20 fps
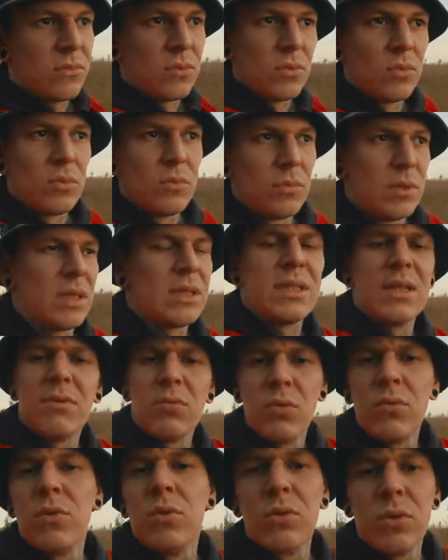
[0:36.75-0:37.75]
Ну, на
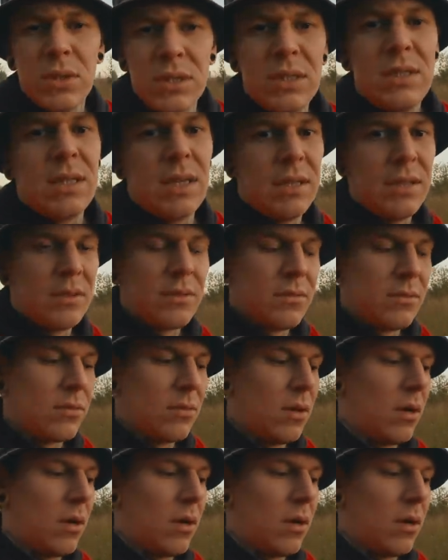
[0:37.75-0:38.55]
основной видос не тянет.